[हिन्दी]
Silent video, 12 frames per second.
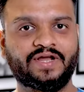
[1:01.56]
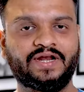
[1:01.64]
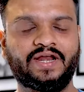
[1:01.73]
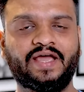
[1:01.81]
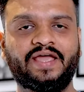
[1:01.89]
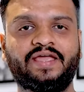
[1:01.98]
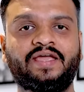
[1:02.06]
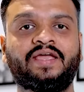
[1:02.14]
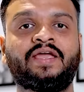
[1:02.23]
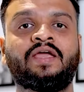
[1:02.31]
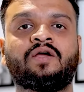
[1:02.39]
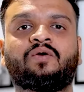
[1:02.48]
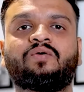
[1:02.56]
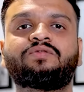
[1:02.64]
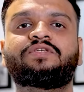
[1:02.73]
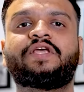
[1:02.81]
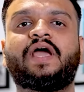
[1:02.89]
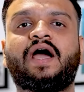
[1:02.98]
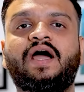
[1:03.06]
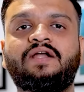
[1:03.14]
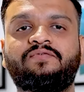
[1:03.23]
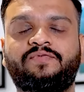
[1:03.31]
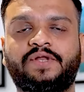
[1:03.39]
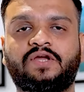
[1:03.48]
करना है कौन से
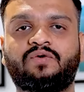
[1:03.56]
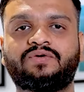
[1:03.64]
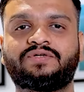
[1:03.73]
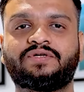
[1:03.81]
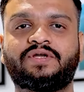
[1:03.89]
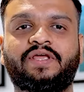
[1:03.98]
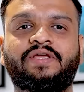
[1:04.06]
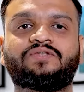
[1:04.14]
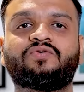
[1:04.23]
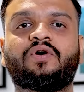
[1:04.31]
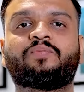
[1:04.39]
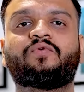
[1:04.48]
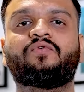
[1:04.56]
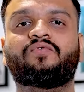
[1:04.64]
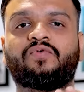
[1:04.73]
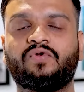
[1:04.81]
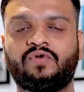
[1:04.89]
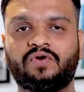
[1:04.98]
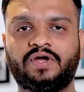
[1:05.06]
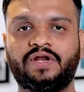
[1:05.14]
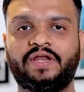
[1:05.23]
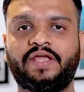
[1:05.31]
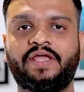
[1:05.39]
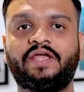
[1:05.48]
आठ प्रिकॉशन है जो आपको फॉलो
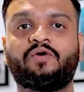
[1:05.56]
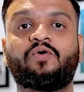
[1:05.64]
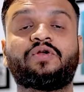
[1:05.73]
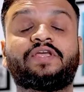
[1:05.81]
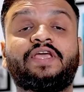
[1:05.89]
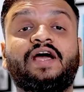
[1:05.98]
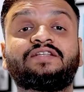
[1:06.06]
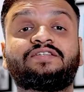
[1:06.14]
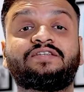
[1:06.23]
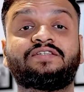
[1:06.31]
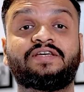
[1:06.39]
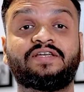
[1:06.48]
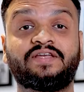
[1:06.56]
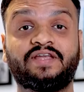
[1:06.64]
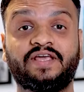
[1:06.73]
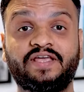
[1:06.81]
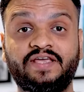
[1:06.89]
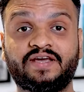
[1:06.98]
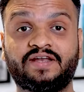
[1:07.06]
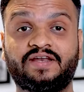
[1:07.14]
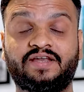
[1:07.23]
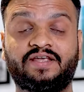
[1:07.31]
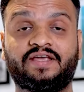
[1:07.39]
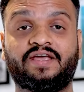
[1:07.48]
करने हैं और क्या चीज़ें नहीं
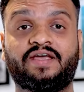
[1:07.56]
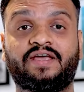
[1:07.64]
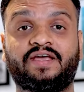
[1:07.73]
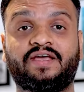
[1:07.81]
करनी है